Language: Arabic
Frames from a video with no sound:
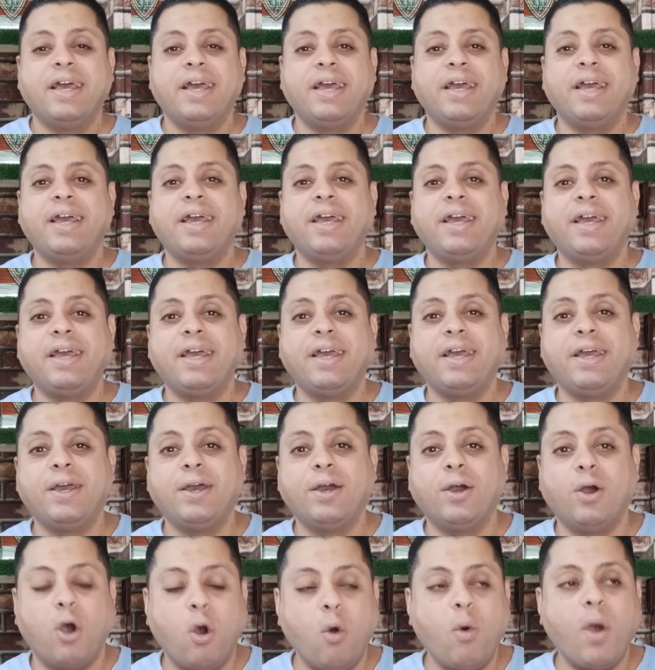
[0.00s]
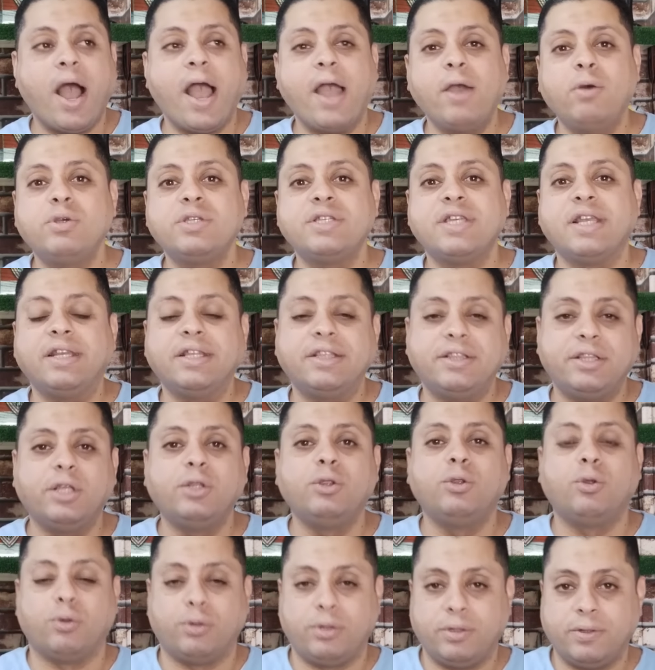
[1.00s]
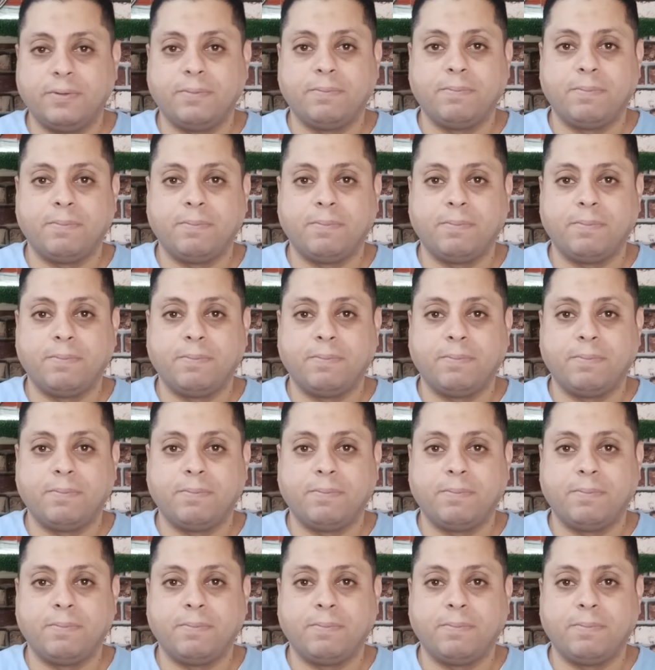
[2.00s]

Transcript: آه هو عاوز الاثنين دول